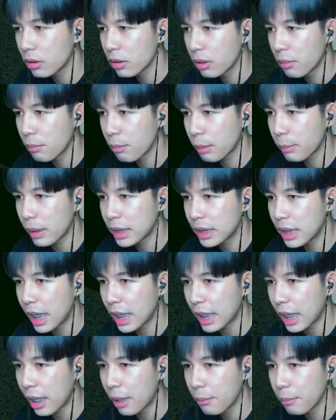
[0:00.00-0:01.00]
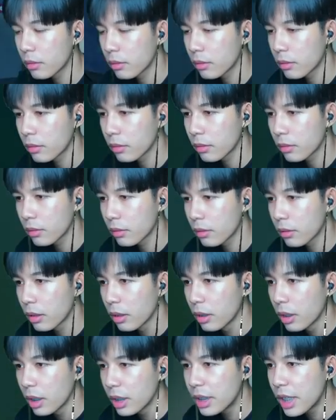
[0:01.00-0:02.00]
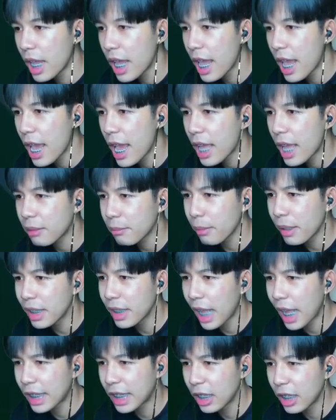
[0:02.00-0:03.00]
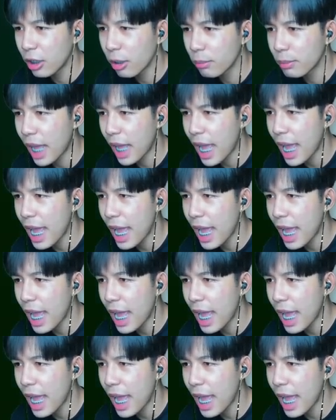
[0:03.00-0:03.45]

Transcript: มันนัดเสื่อยอ่ะเย็ดเปิดไฮคิดหลบได้